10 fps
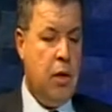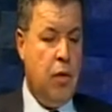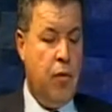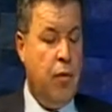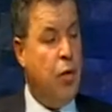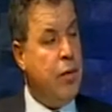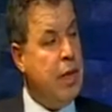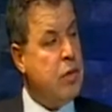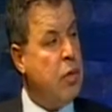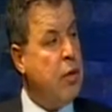Ve
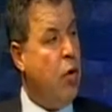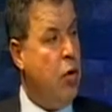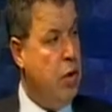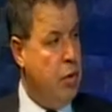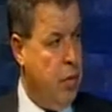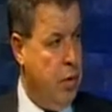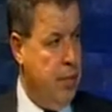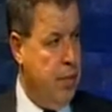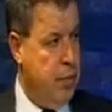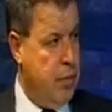ondan sonra da bu oylanıyor.
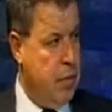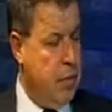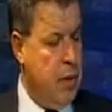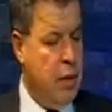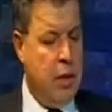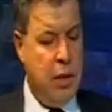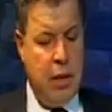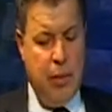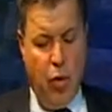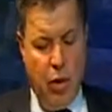
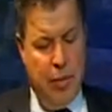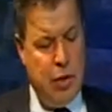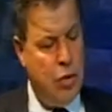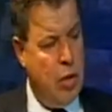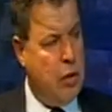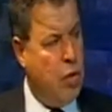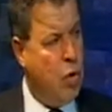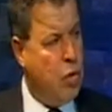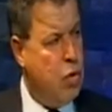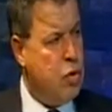Tabii oylama şöyle
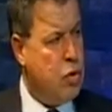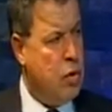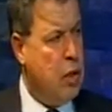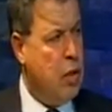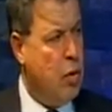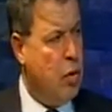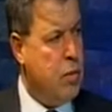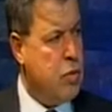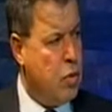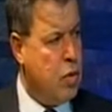4-3 e,
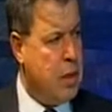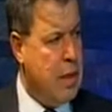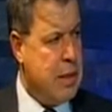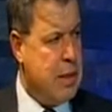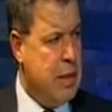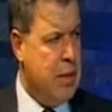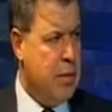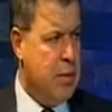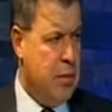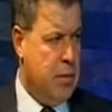olumsuz soru çıkarsa ya
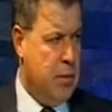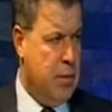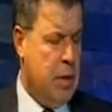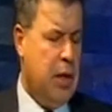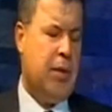ibra edilmiş gibi oluyor.